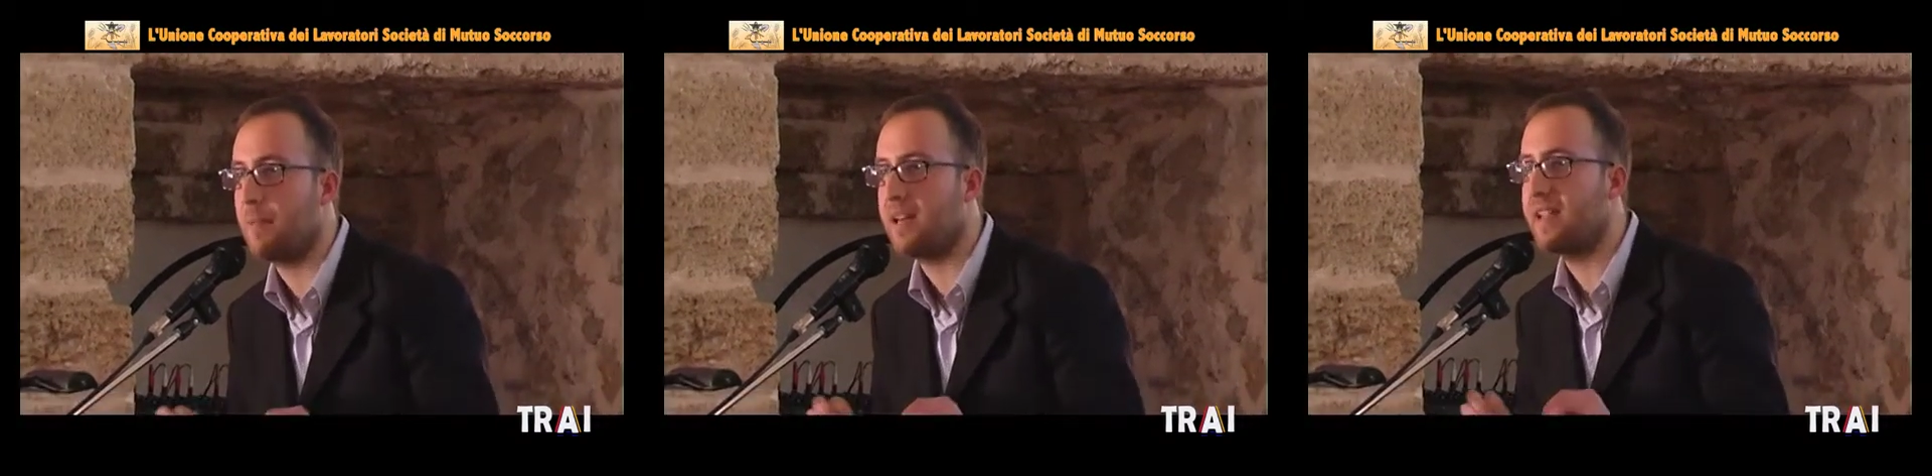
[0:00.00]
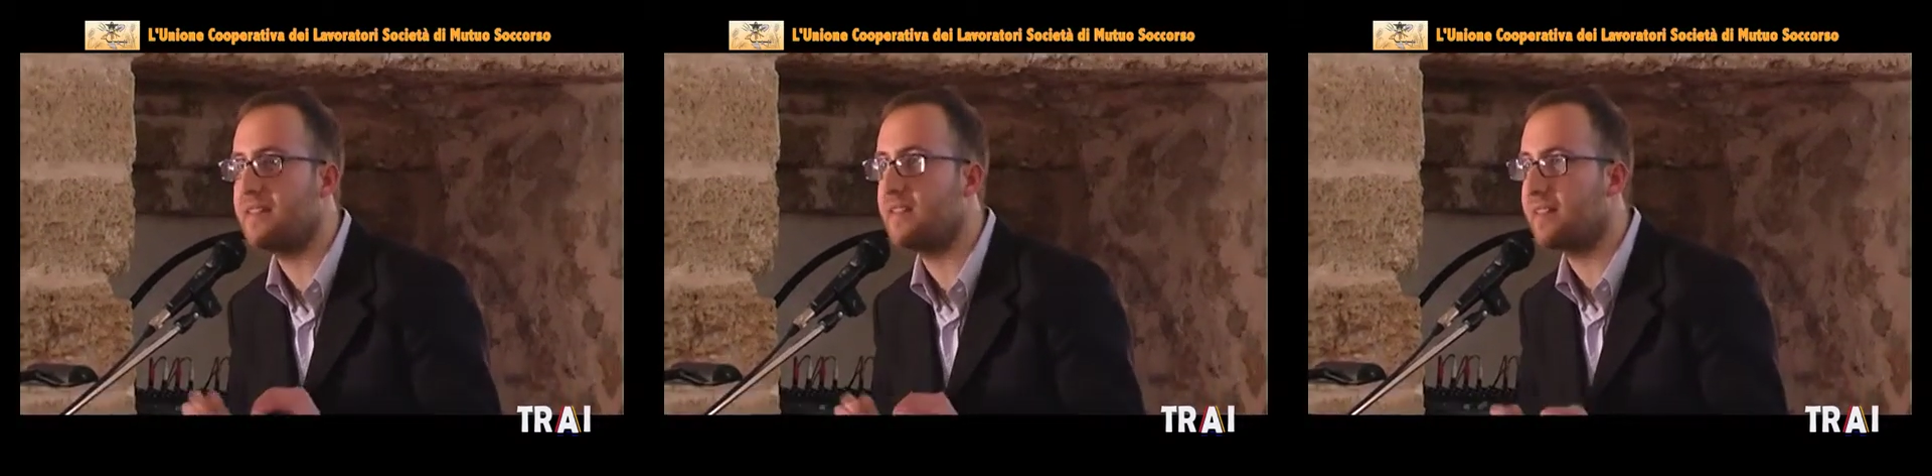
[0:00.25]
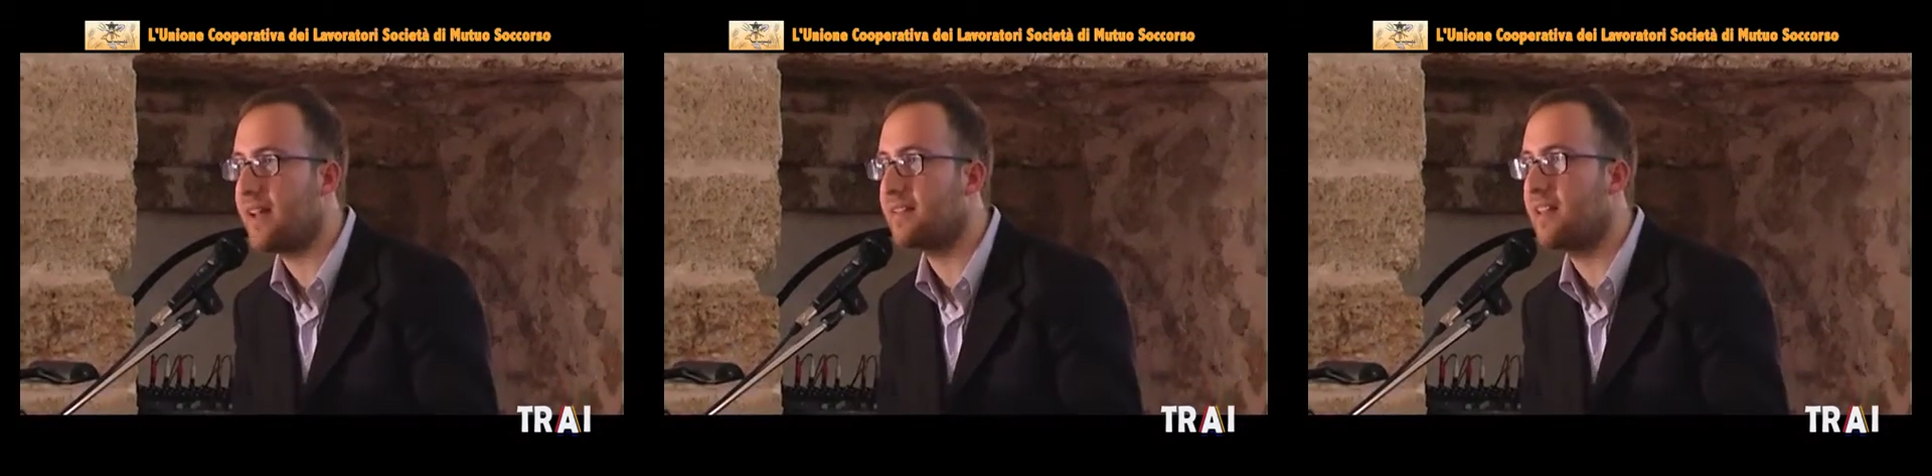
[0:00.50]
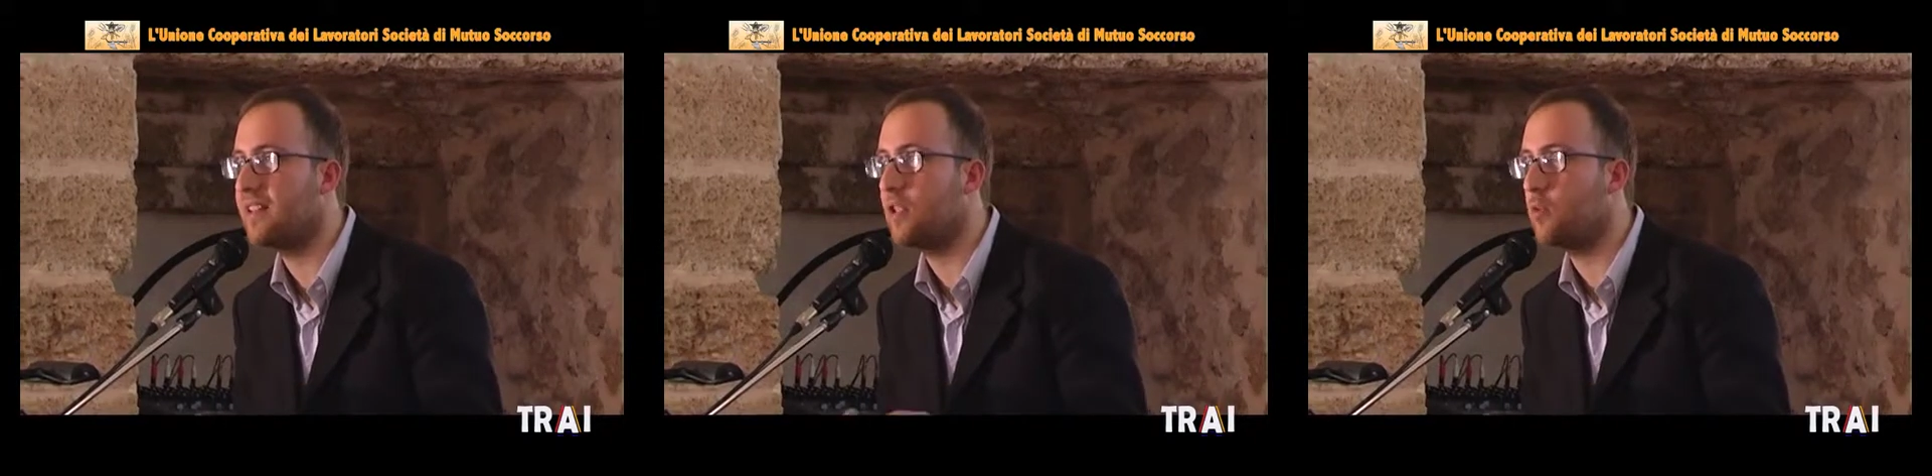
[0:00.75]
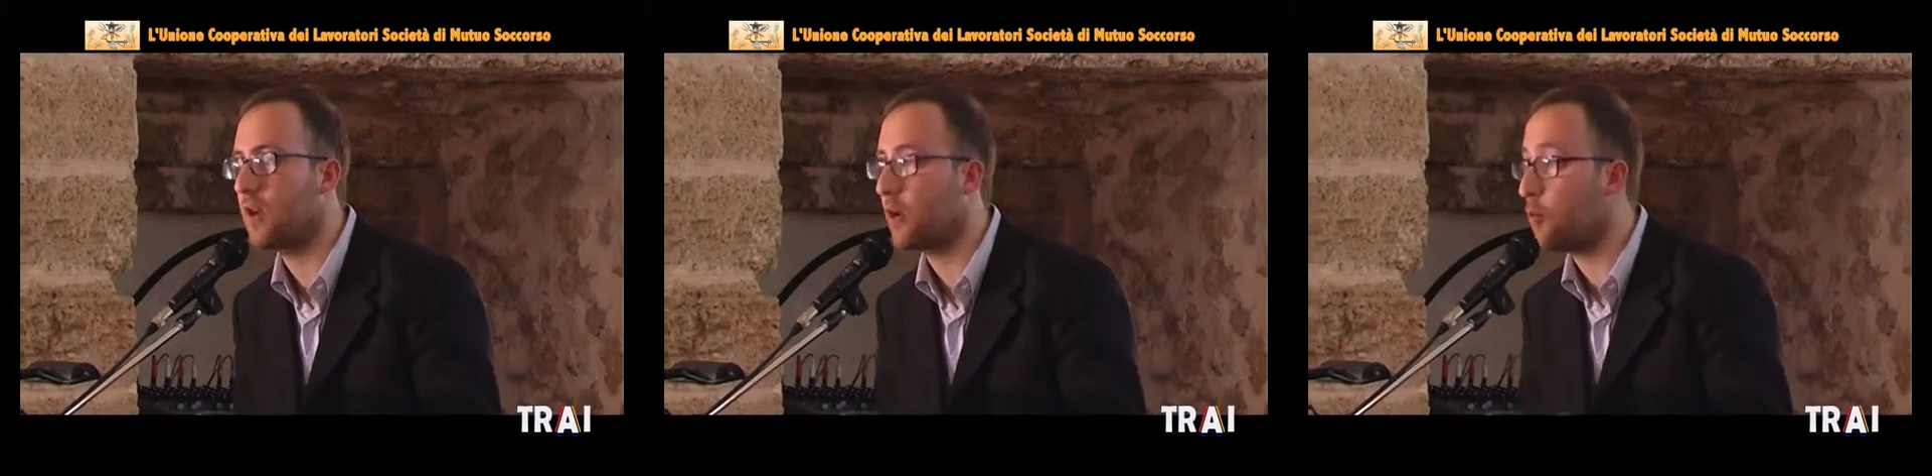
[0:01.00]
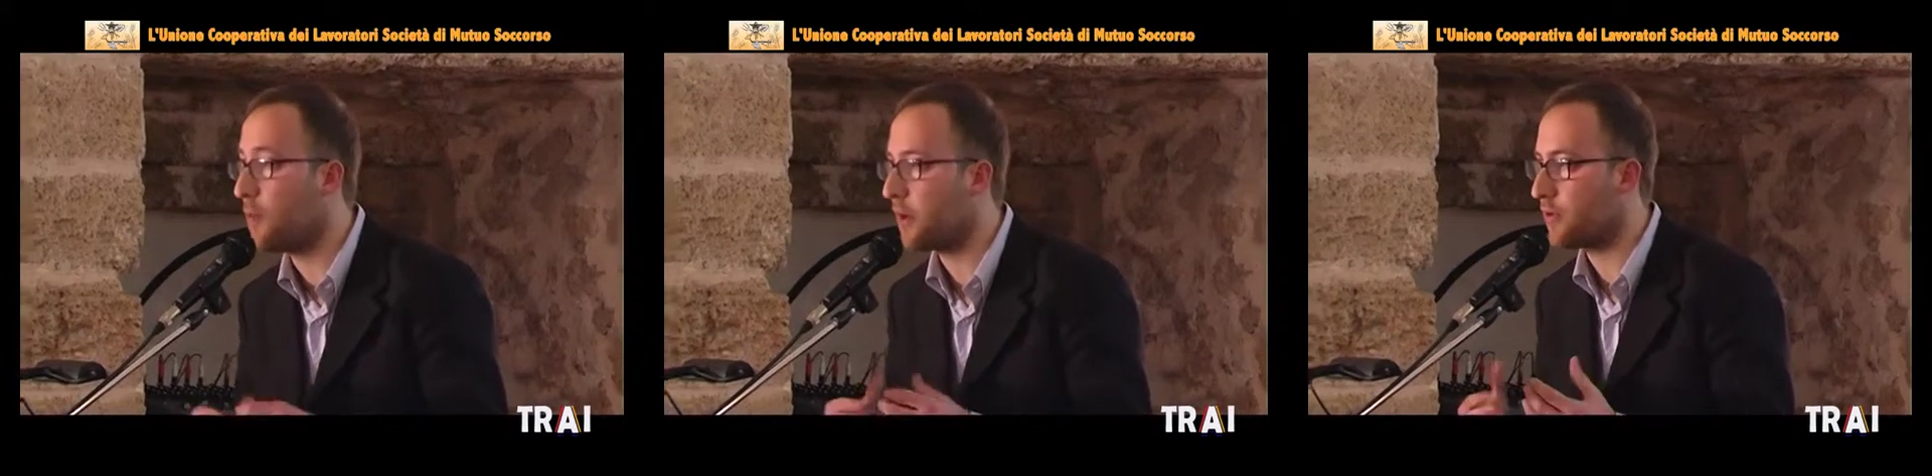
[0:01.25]
perché si tratta di un
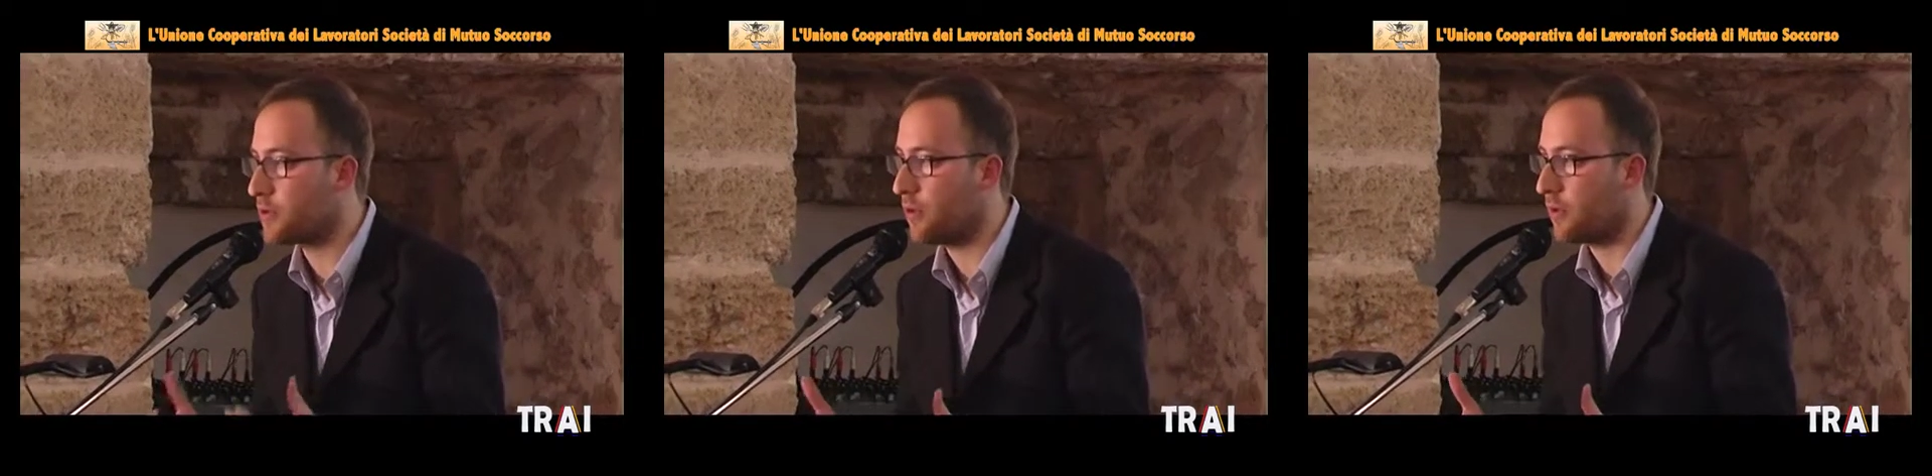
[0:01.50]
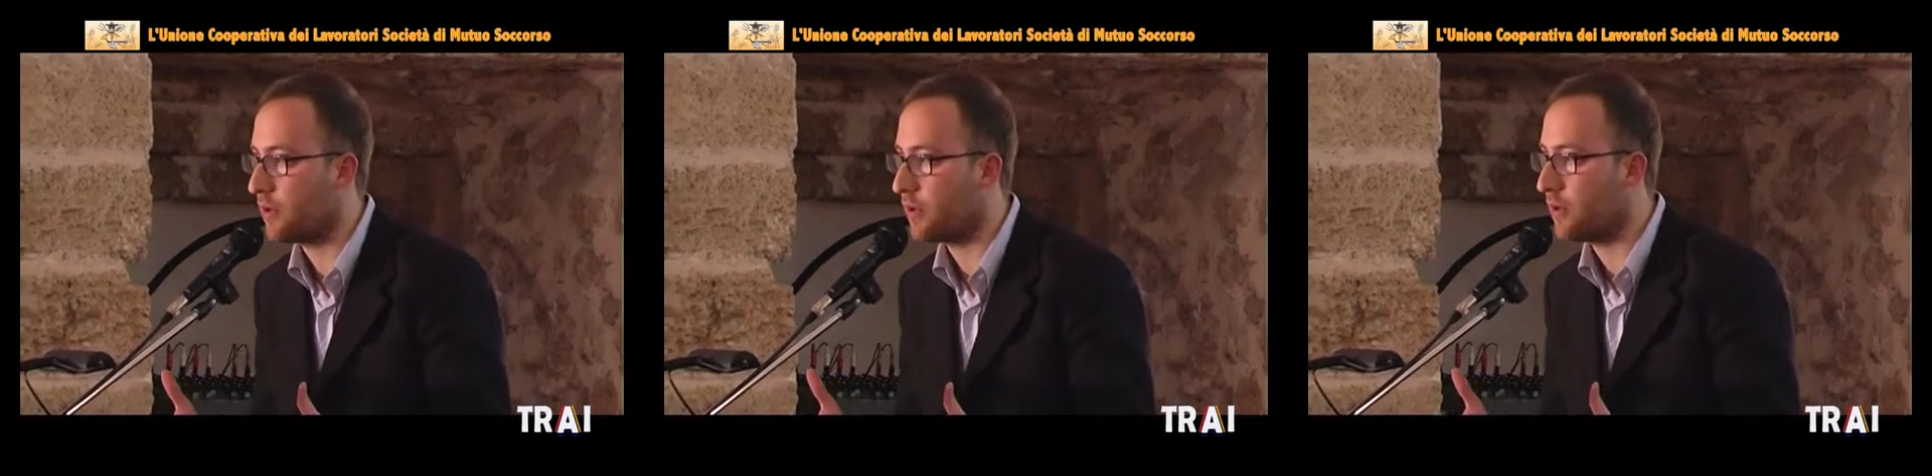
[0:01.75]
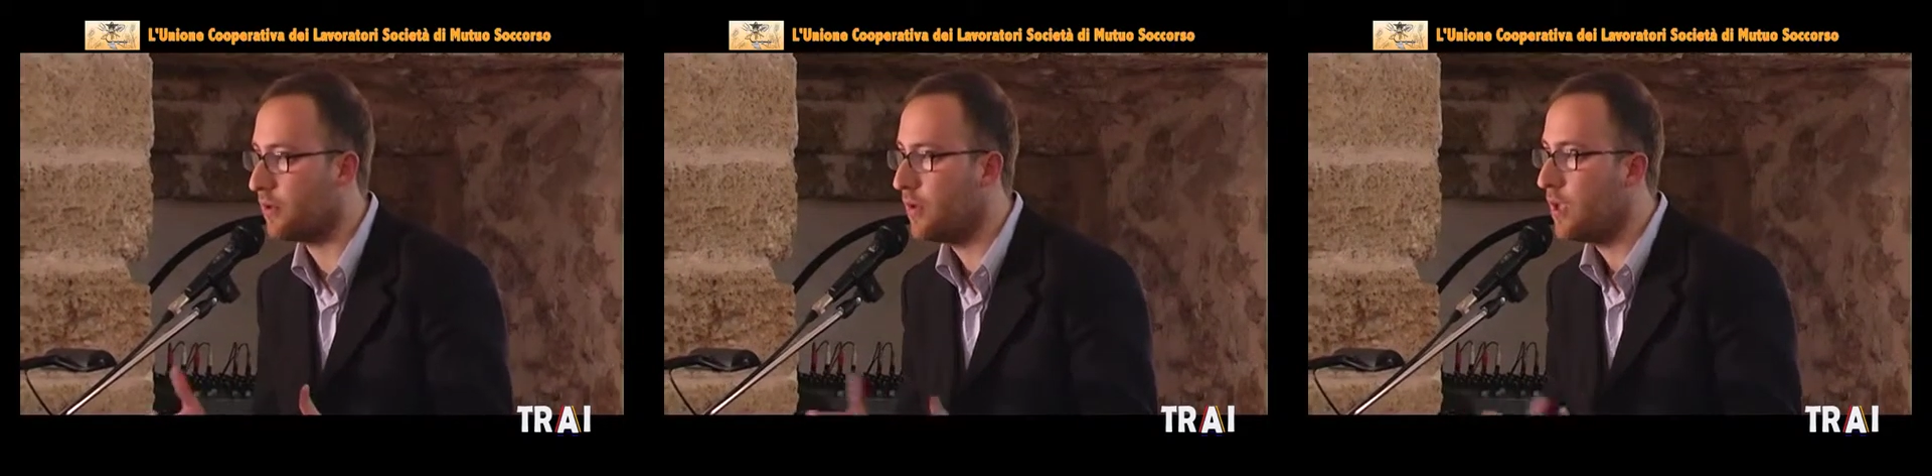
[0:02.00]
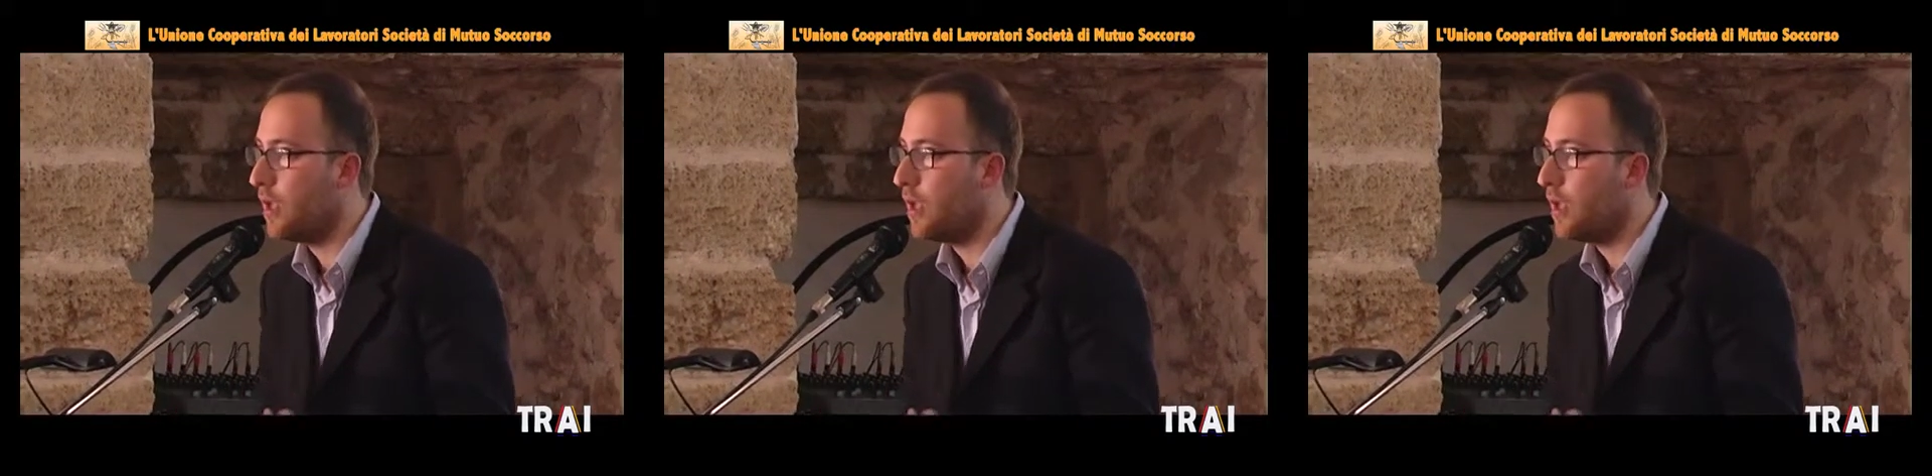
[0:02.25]
recupero storico